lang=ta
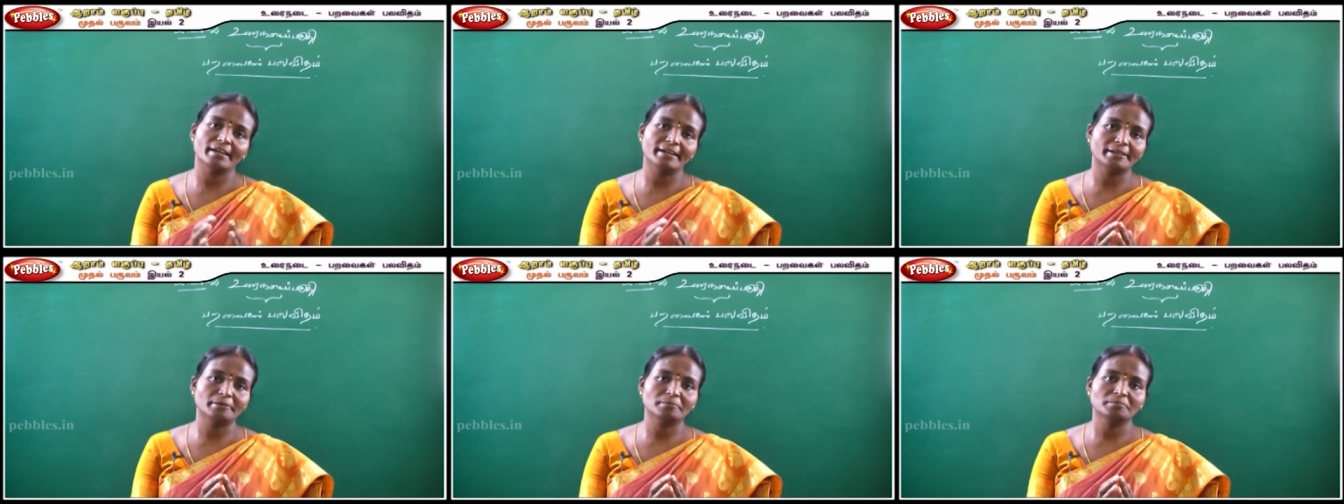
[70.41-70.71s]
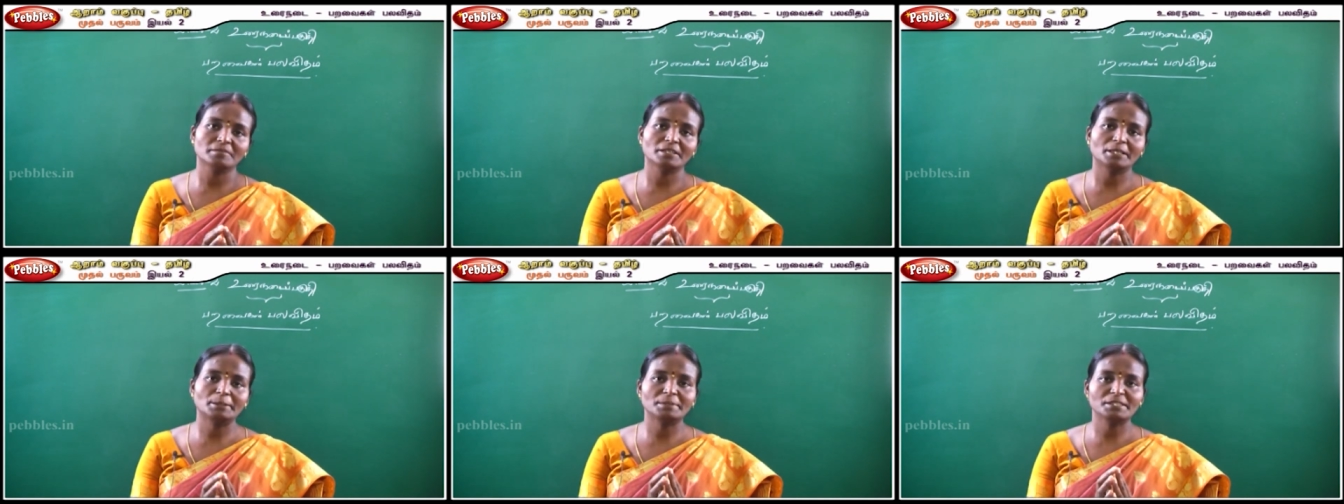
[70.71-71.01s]
இடம்
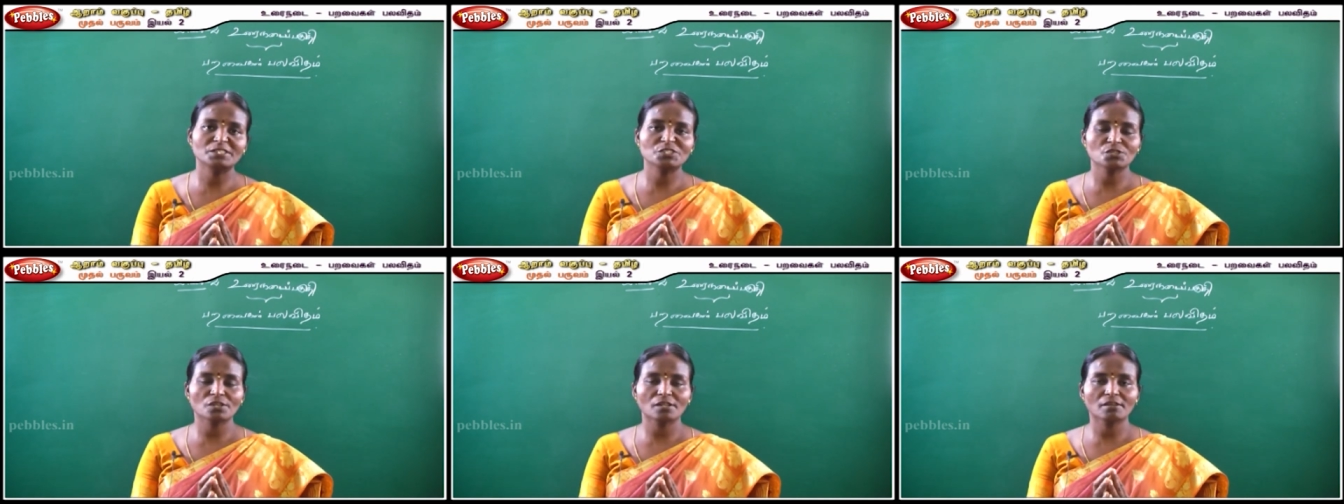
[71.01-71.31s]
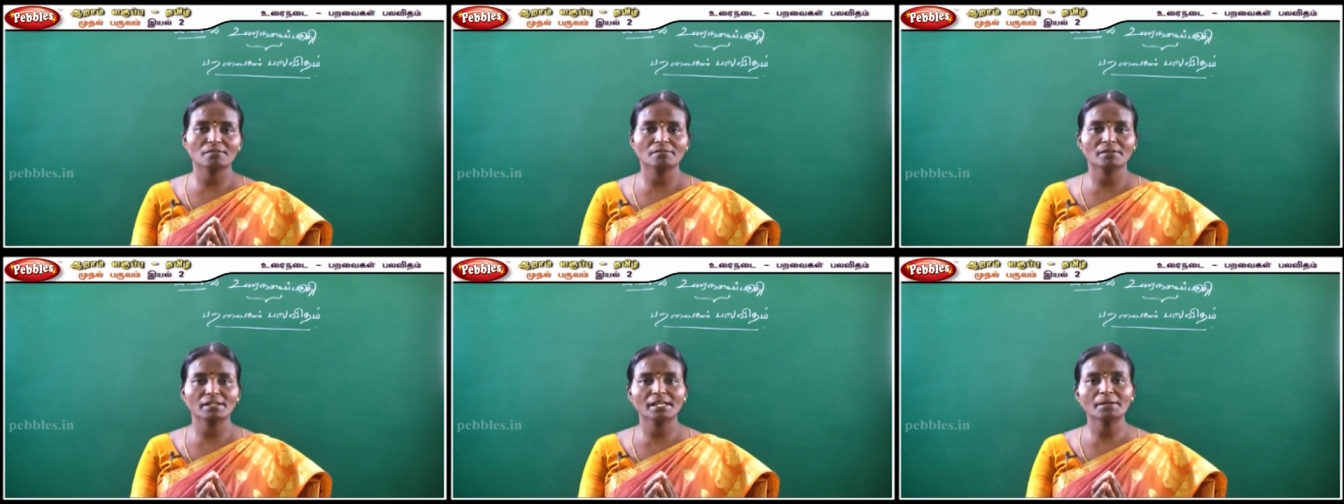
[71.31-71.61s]
அப்படின்னு
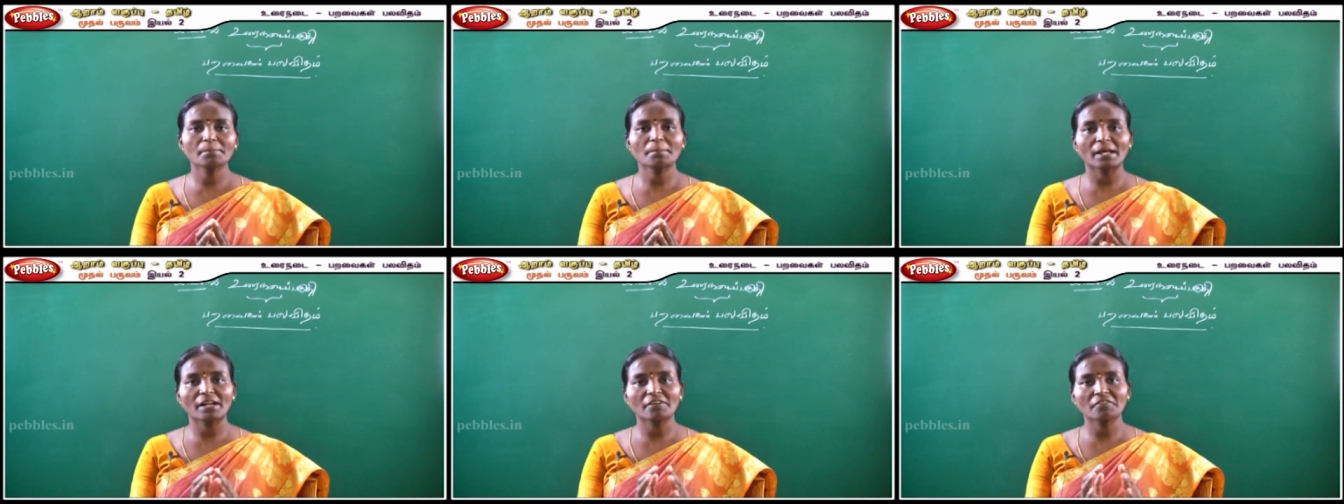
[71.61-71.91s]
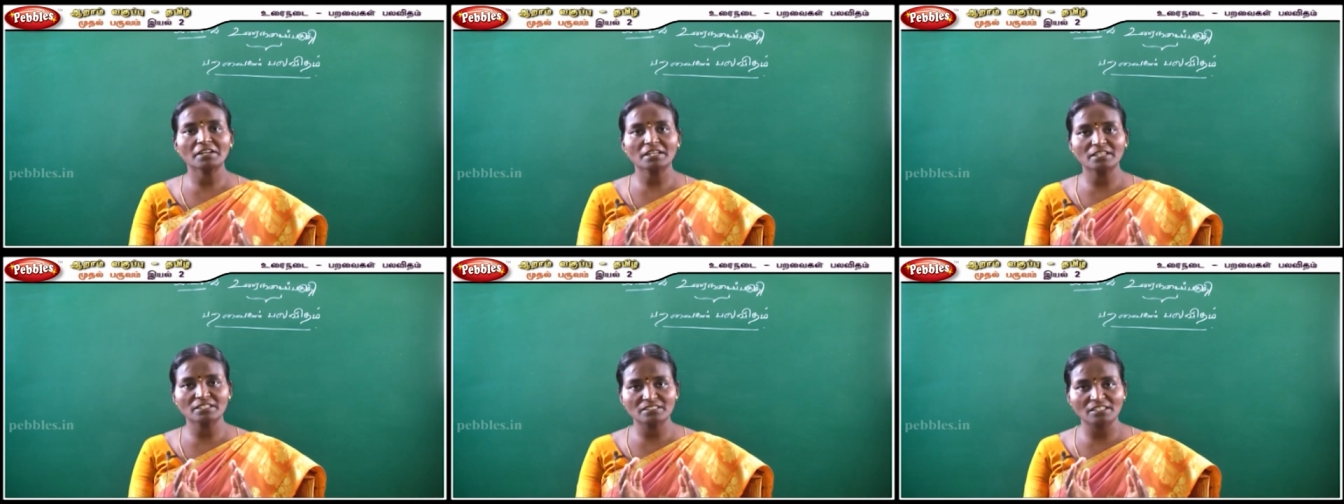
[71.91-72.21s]
சொல்லக்கூடிய
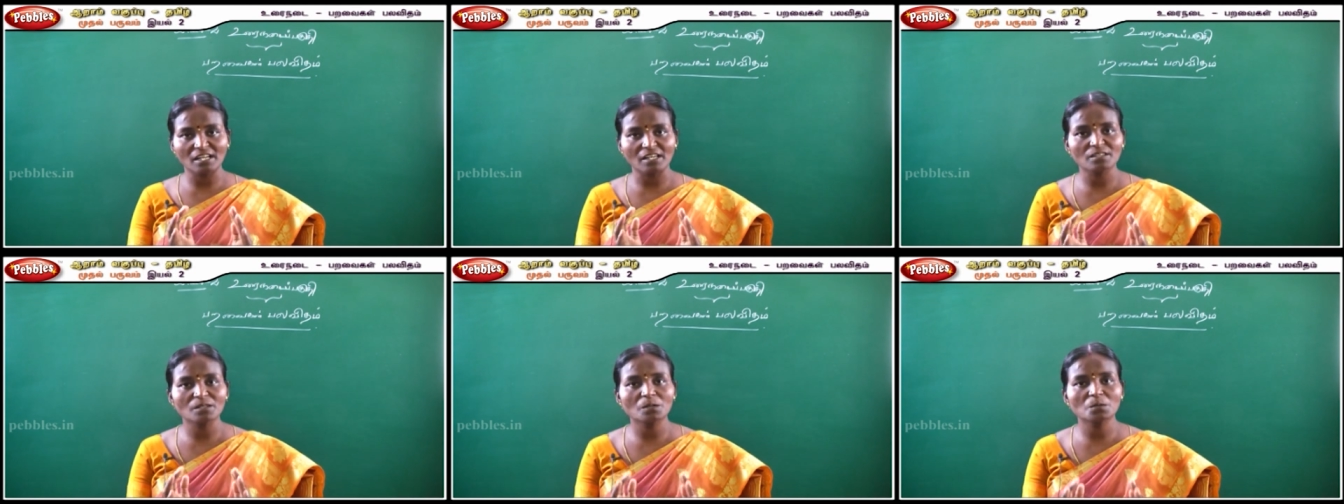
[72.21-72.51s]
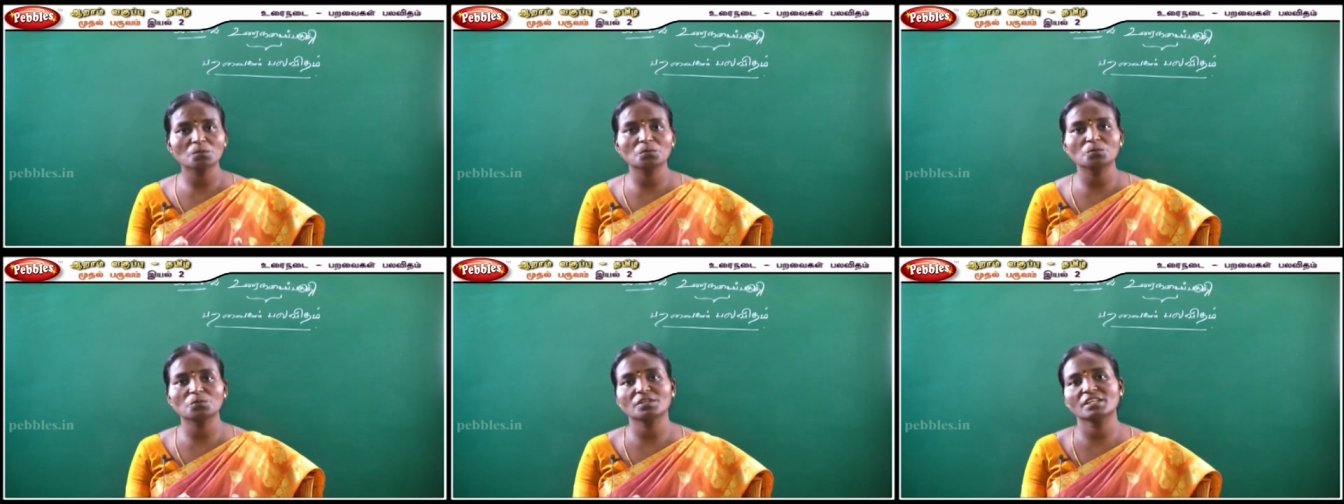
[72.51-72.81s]
பறவைகள்
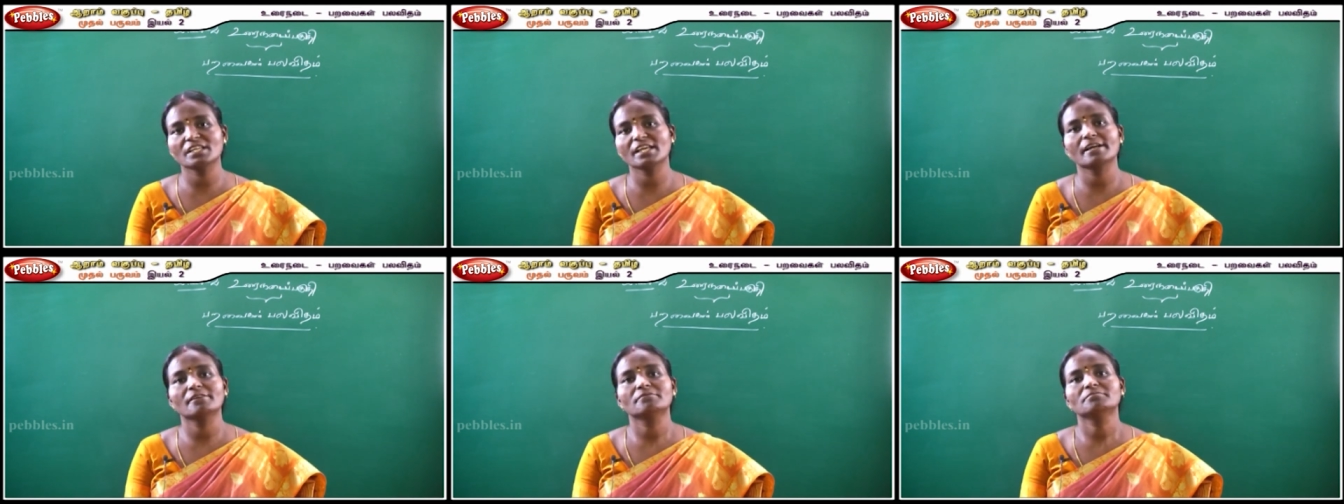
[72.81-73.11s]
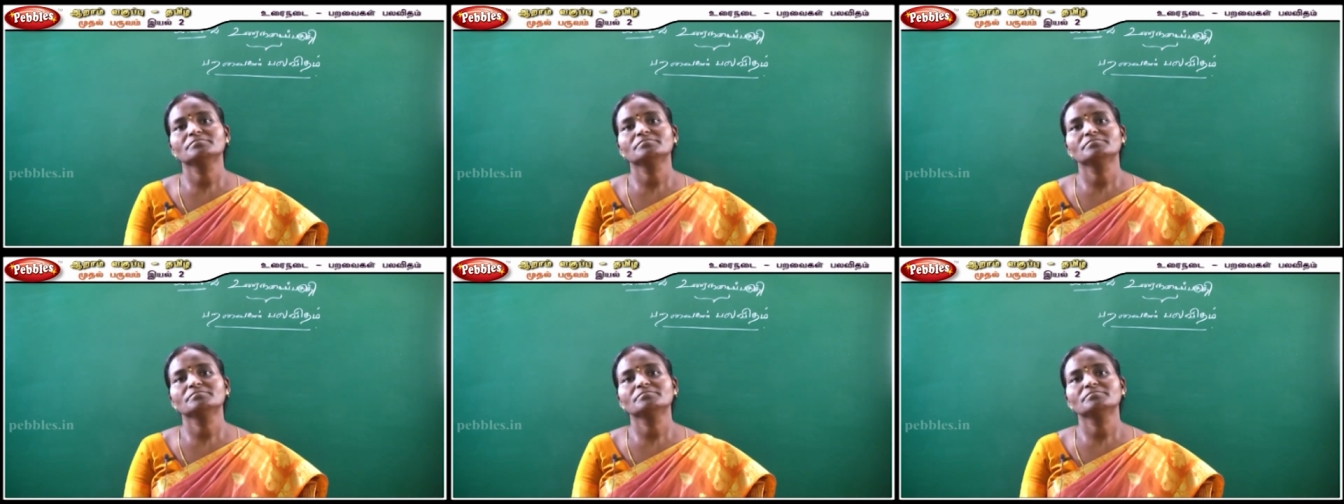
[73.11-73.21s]
தங்கக்கூடிய